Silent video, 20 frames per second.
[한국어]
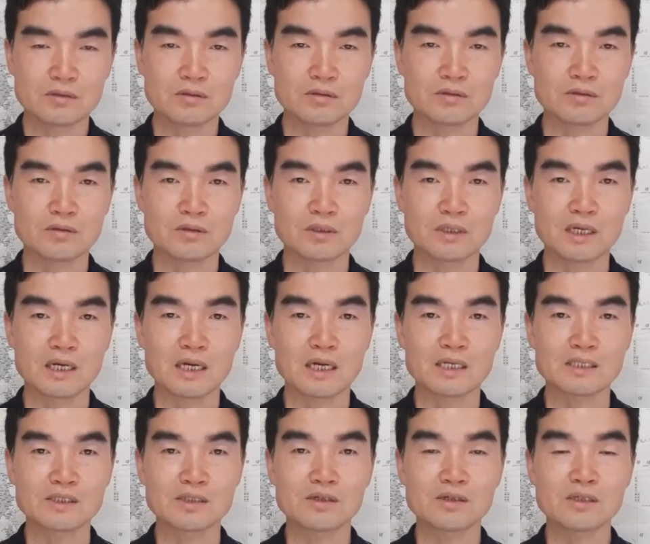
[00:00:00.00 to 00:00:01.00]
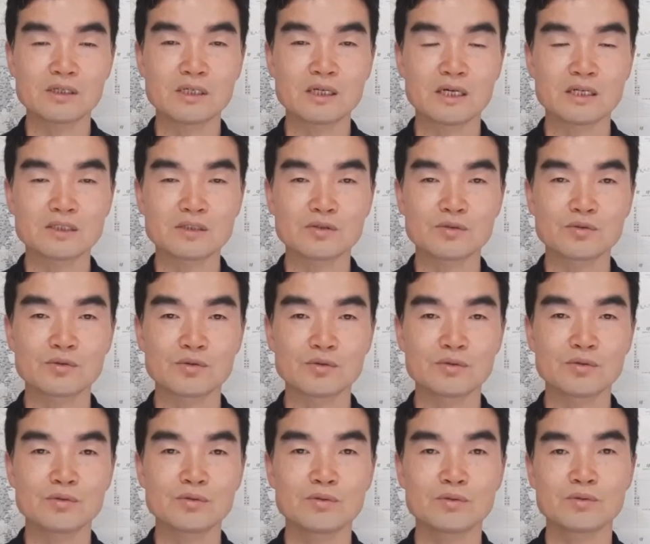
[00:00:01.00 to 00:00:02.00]
어떤 가정을
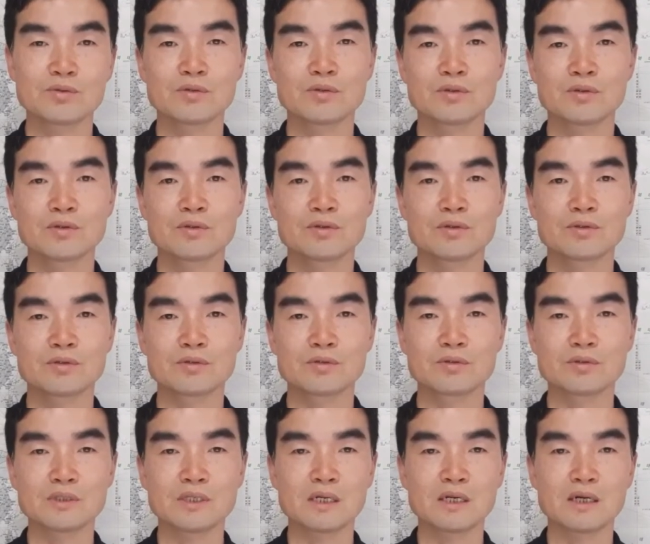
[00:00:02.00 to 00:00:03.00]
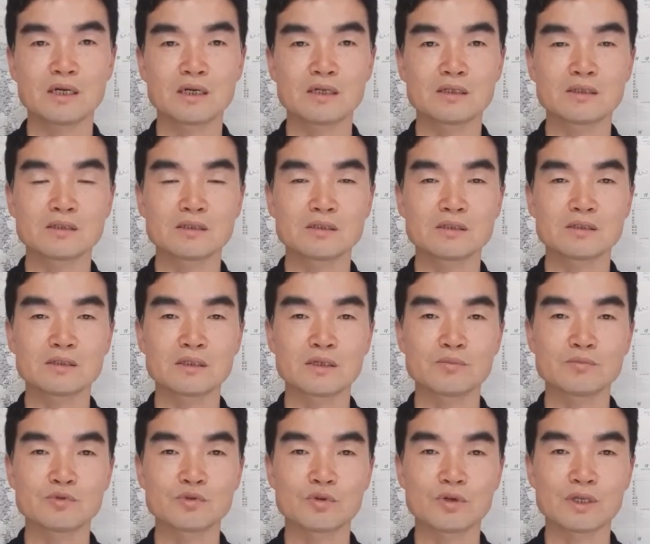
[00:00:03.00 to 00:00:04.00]
가지고 살아가는 것은 참
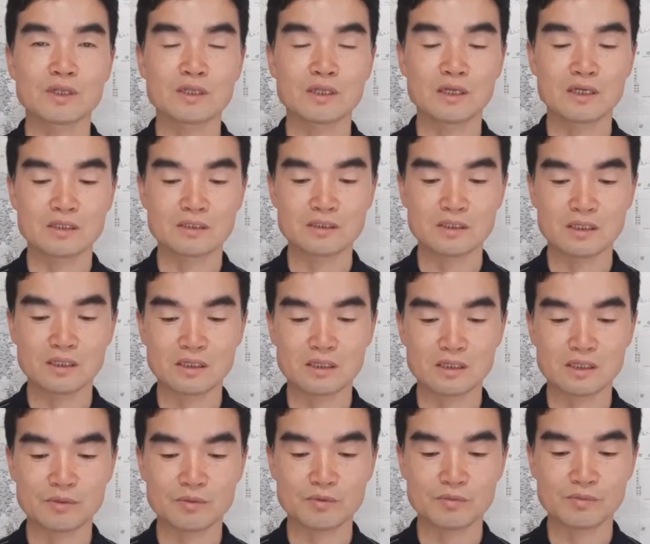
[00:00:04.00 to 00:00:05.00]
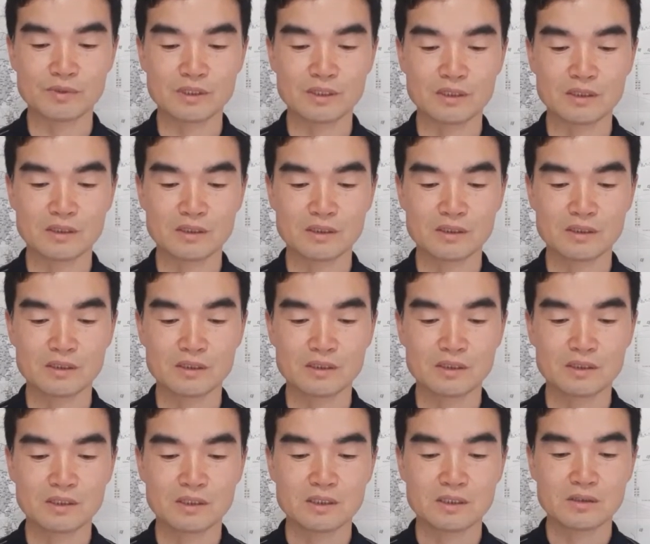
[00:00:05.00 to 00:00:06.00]
좋겠다는 생각을 해봅니다.
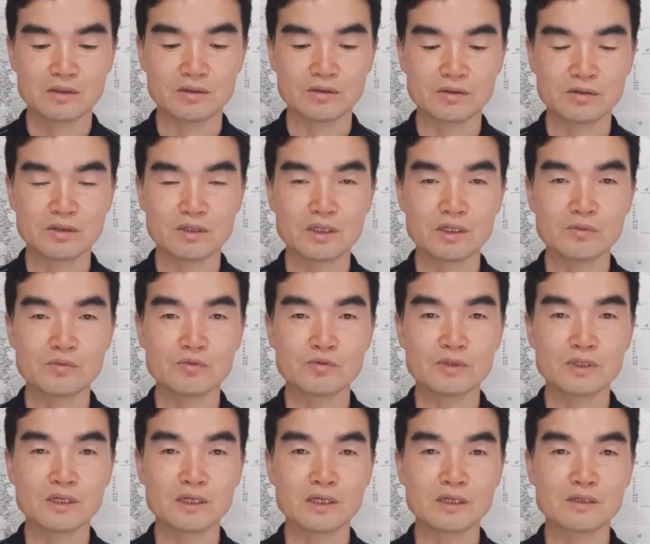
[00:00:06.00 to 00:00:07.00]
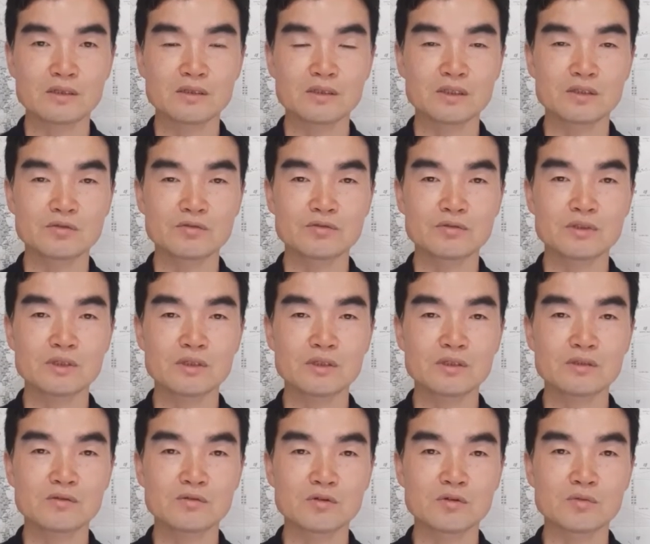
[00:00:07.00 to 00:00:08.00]
어떻게 하면 우리가 이런
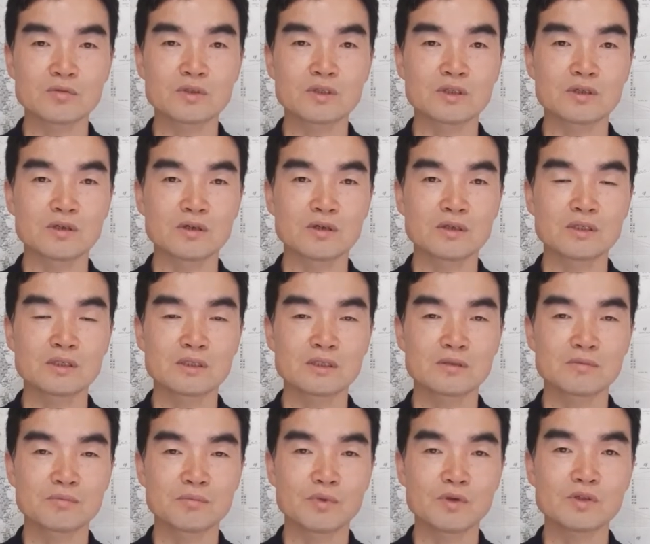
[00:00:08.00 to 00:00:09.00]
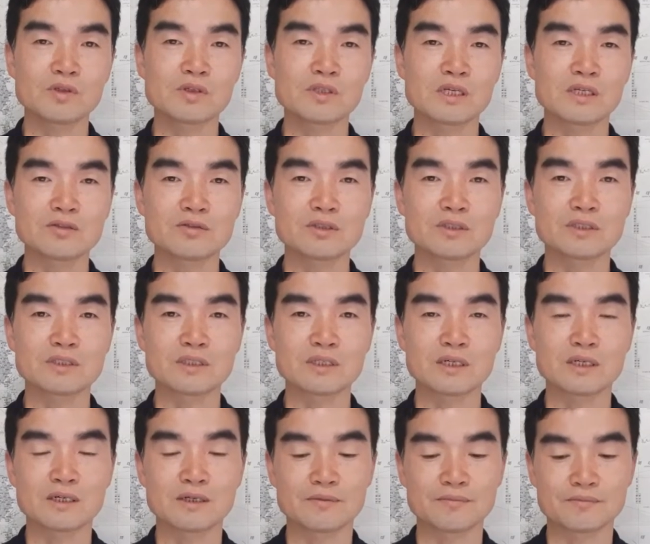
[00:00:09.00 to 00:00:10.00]
이중성으로부터 벗어날 수
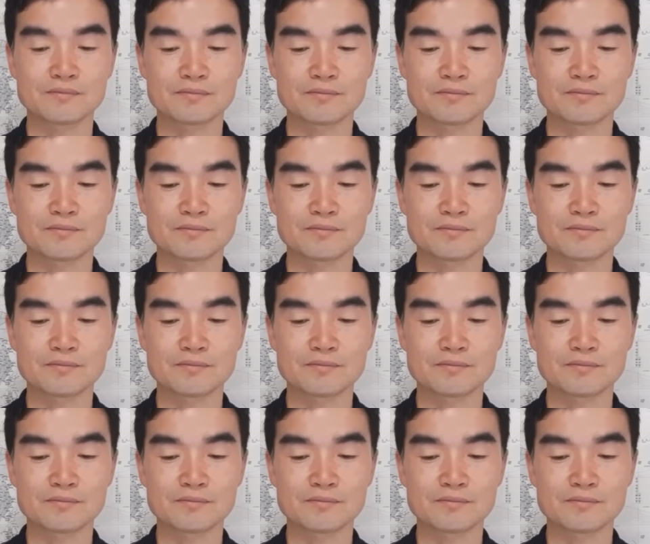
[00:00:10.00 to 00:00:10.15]
있을까?